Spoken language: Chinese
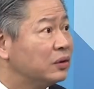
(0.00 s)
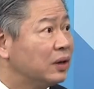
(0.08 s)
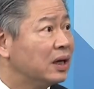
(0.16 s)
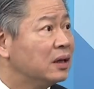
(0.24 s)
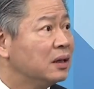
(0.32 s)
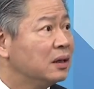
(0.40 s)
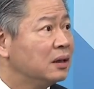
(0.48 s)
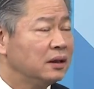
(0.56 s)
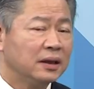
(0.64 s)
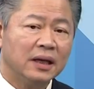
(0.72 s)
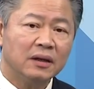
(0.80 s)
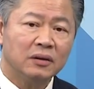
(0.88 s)
啊，对，你
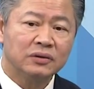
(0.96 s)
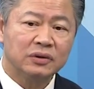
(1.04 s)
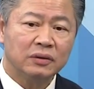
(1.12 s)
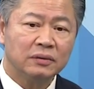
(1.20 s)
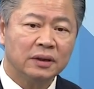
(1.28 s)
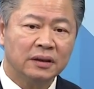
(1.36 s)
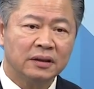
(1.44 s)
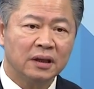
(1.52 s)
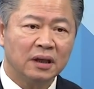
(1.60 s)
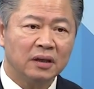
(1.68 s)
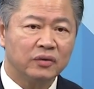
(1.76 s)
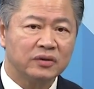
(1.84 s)
看欧洲呃这个
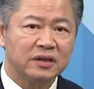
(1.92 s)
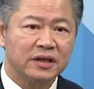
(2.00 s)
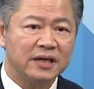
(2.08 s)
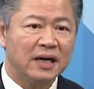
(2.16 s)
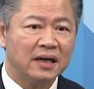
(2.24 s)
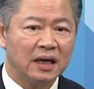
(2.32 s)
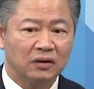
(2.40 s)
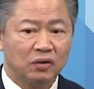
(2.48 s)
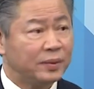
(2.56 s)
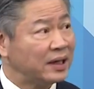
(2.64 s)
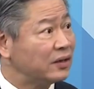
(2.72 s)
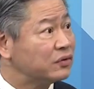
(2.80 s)
俄罗斯的央行都
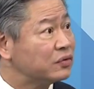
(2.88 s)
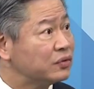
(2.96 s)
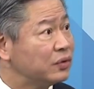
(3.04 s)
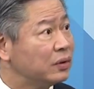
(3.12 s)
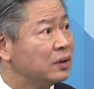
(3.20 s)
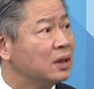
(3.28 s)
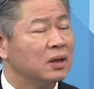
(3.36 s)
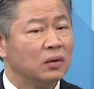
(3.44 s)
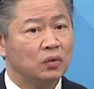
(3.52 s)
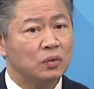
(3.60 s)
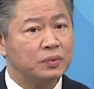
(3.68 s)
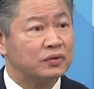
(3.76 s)
被赶出去，
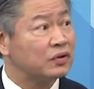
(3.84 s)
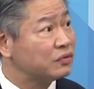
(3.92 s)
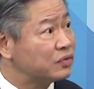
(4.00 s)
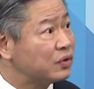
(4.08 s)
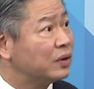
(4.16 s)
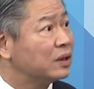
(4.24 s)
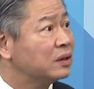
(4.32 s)
卢布重挫，